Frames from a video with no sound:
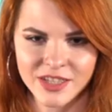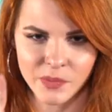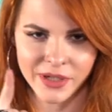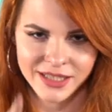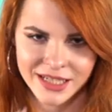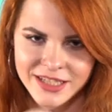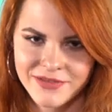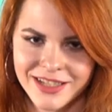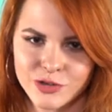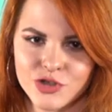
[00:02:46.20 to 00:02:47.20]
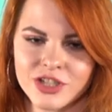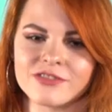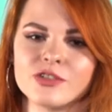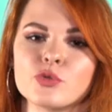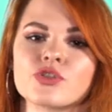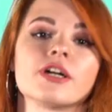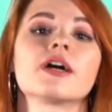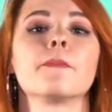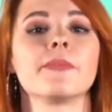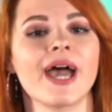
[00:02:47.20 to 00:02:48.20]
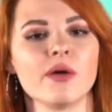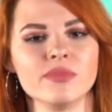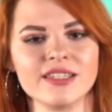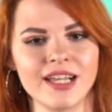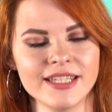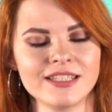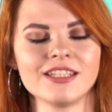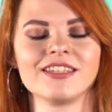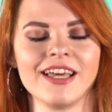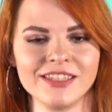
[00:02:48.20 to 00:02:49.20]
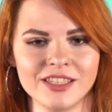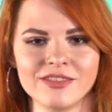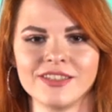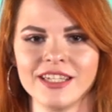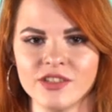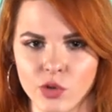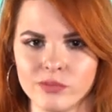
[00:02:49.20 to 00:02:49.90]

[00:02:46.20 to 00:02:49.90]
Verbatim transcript: Смотрите в следующих выпусках, мы обязательно до этого дойдем.